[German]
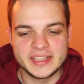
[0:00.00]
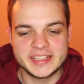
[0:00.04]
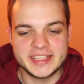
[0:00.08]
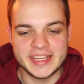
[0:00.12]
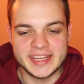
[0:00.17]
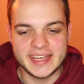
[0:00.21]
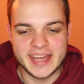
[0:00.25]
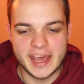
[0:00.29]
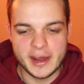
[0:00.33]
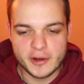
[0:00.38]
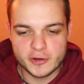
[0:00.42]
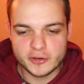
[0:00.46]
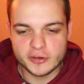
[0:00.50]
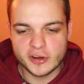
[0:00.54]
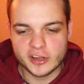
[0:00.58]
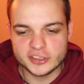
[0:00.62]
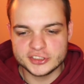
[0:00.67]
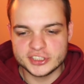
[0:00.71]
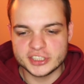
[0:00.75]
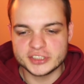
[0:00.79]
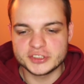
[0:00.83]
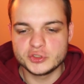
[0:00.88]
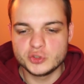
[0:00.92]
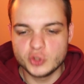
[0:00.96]
Denn Aaron
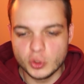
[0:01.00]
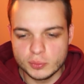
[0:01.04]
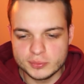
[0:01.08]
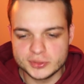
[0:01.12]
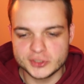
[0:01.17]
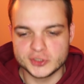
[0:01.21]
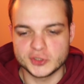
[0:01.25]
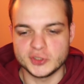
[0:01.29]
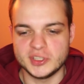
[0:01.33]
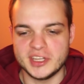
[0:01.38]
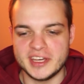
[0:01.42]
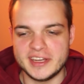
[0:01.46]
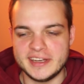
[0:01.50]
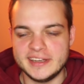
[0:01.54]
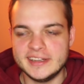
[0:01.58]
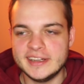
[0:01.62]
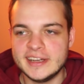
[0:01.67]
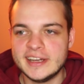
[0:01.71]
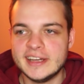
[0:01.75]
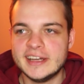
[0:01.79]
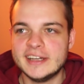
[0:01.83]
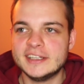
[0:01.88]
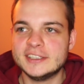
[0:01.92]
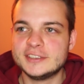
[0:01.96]
Rodgers dumm zu
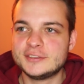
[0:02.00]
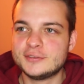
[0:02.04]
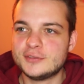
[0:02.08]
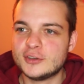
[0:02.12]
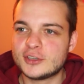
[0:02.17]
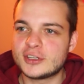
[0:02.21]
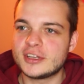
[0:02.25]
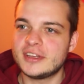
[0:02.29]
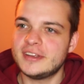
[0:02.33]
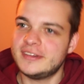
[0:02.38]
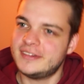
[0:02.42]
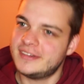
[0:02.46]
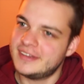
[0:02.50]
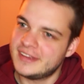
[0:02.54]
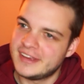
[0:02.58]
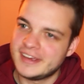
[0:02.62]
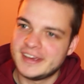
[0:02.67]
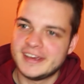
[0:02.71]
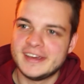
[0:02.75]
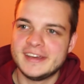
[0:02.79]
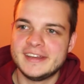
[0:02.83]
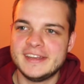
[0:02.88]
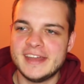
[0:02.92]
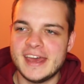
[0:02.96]
nennen, ist wirklich,
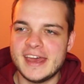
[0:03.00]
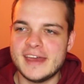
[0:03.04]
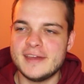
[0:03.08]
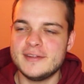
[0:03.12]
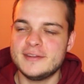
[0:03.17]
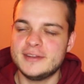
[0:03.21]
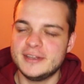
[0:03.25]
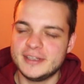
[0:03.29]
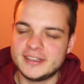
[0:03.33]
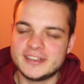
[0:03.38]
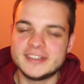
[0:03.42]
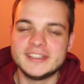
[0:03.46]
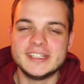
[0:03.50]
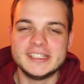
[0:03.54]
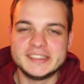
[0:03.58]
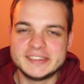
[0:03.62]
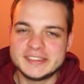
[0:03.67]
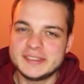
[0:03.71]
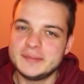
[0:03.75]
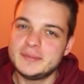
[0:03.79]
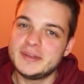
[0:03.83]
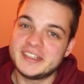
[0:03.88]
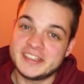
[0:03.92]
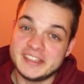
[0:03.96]
eine, eine
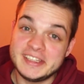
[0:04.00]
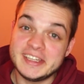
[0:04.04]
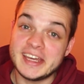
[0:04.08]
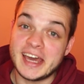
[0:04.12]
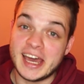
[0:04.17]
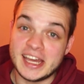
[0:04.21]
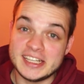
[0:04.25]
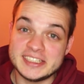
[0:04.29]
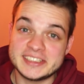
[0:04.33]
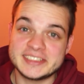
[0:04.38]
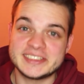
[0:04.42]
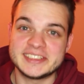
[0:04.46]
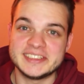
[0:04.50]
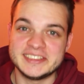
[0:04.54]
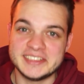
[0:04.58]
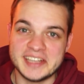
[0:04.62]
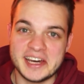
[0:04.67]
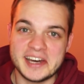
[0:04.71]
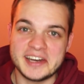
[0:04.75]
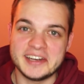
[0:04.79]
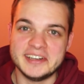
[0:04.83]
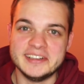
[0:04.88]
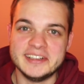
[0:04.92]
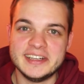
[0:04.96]
ziemlich dreiste
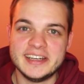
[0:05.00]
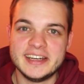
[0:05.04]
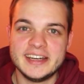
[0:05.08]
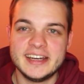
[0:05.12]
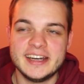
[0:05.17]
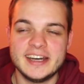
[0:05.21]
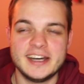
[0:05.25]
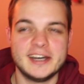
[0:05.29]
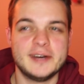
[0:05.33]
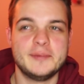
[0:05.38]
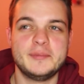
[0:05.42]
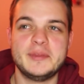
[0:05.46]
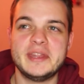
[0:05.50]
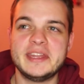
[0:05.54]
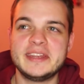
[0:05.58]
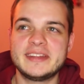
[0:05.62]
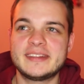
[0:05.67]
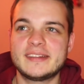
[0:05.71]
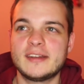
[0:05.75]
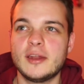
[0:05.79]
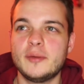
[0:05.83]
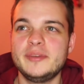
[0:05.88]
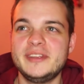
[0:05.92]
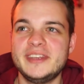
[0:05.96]
Sache. Ähm, denn
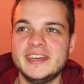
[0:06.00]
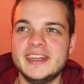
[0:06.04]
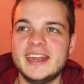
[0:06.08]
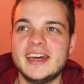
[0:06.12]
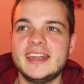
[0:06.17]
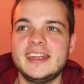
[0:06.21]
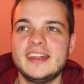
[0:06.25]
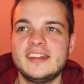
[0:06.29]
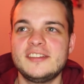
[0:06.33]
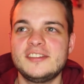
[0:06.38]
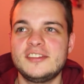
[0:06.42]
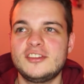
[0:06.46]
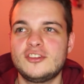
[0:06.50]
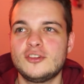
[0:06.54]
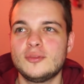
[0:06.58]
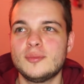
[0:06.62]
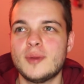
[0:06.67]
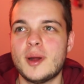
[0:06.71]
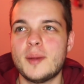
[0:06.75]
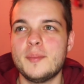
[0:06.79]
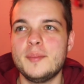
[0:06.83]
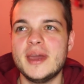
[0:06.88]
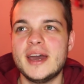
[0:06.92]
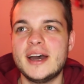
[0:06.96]
ich glaube, jeder, der sich schon
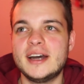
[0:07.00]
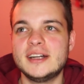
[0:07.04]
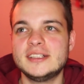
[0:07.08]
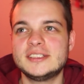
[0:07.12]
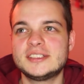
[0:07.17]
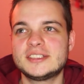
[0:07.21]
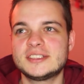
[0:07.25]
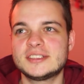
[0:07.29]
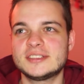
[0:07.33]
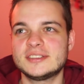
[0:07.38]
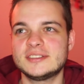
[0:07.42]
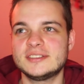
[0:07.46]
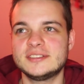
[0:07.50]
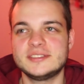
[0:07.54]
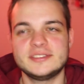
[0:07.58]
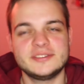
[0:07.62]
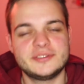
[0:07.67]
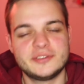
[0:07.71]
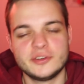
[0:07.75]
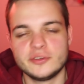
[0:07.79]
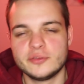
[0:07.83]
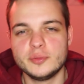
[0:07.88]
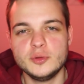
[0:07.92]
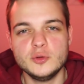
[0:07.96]
mal mehr als
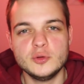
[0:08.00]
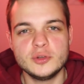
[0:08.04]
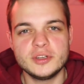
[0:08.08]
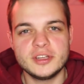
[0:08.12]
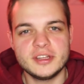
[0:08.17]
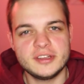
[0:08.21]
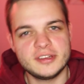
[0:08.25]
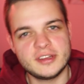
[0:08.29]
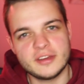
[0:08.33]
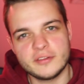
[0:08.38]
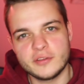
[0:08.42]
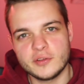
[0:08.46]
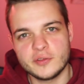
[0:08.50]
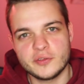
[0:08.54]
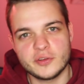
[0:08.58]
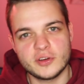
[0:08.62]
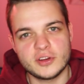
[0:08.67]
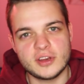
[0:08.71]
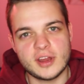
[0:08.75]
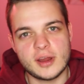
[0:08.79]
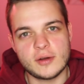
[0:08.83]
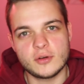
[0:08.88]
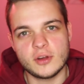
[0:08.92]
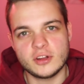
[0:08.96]
fünf Minuten Interview
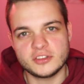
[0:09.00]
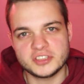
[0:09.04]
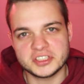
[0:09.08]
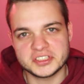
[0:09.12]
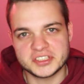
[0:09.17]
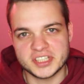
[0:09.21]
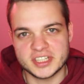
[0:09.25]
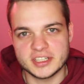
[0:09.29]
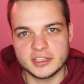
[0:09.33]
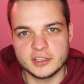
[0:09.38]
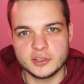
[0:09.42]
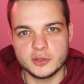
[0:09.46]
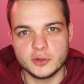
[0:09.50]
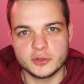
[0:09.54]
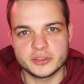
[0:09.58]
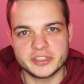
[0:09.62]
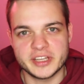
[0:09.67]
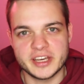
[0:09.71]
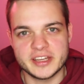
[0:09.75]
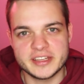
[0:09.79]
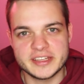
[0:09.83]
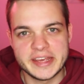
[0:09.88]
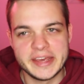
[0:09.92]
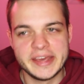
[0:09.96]
von Aaron Rodgers angeguckt
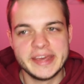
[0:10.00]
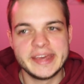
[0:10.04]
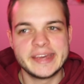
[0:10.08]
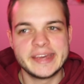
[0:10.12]
hat,